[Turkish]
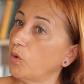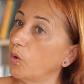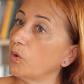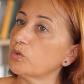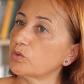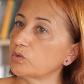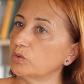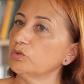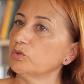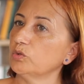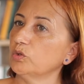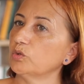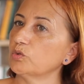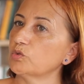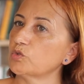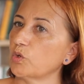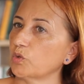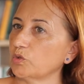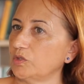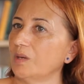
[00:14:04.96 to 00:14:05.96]
korku
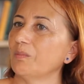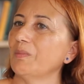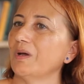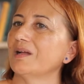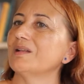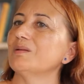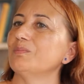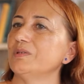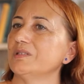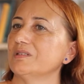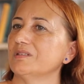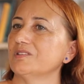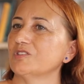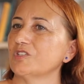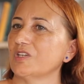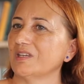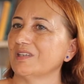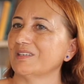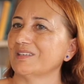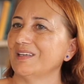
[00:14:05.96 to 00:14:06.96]
çok temel bir
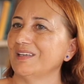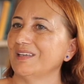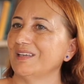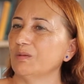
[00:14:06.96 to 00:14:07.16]
şey,